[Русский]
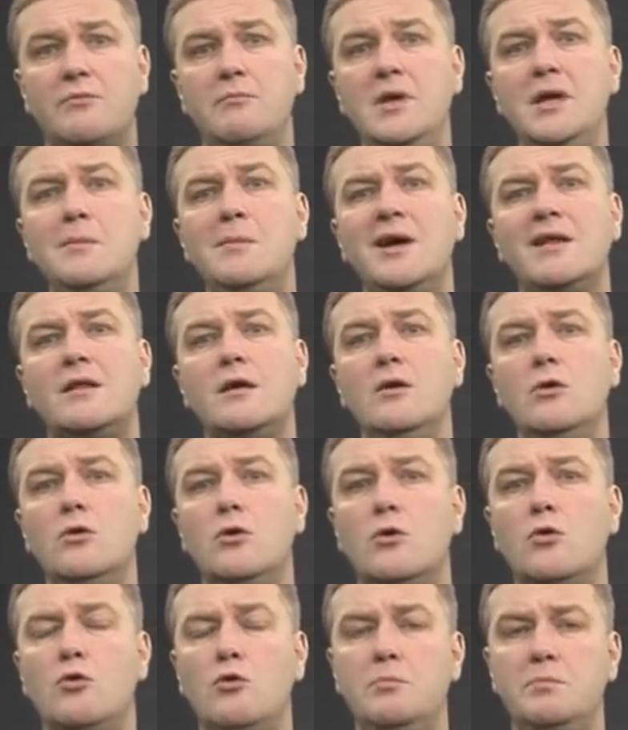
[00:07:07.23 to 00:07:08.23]
Мимо
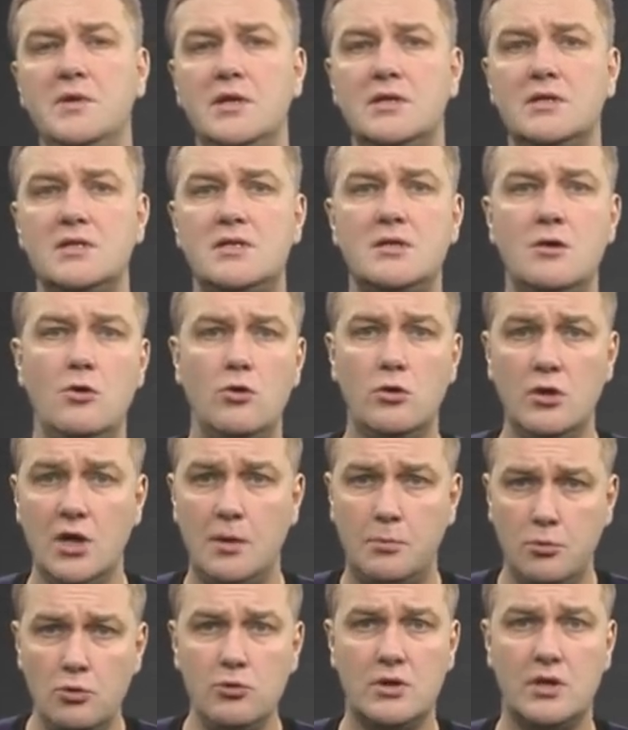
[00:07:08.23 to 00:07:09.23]
трех крупных
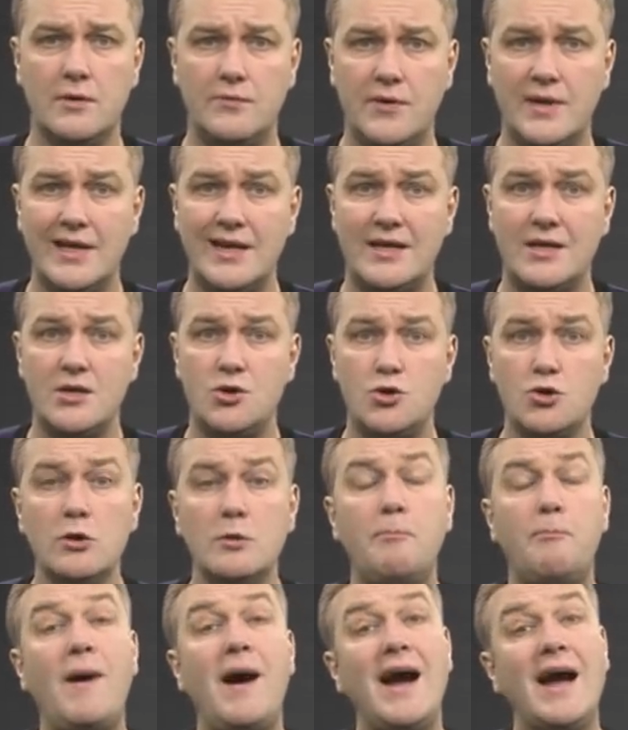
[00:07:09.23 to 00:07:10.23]
населенных пунктов она
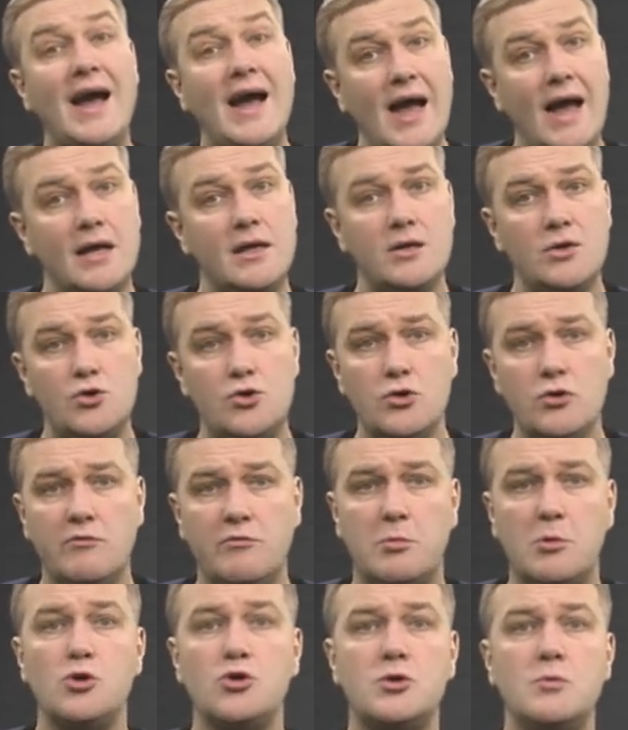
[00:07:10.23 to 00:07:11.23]
течет, пока течет.
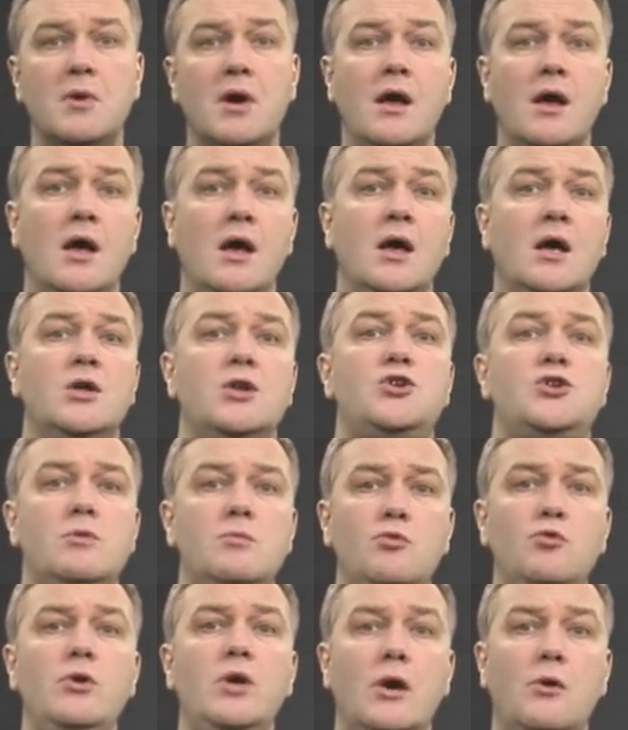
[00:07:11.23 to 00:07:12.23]
Впрочем,
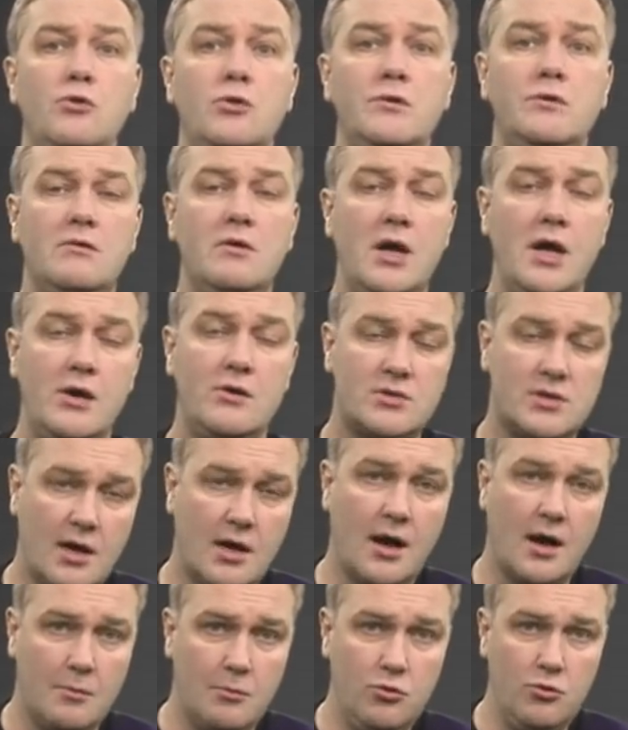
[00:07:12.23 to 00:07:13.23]
чему я удивляюсь,
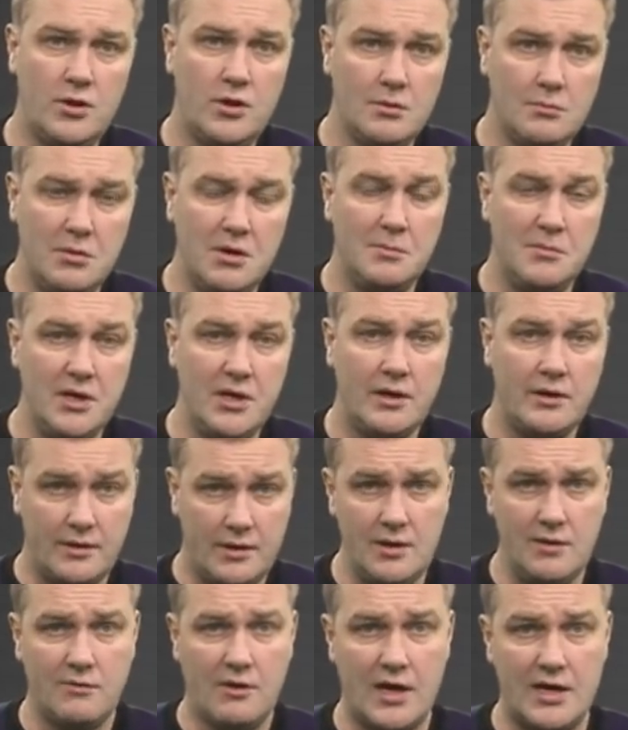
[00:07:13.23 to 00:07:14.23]
как будто бы мы
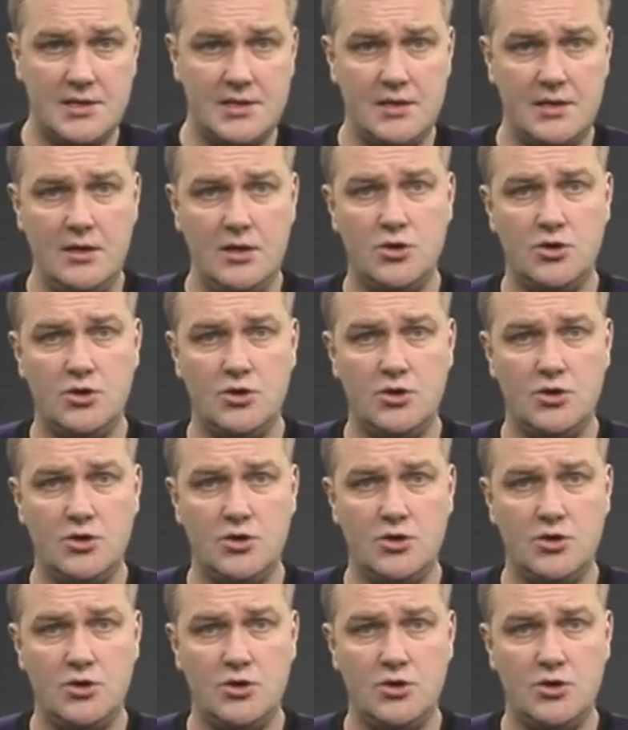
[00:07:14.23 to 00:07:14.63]
не в России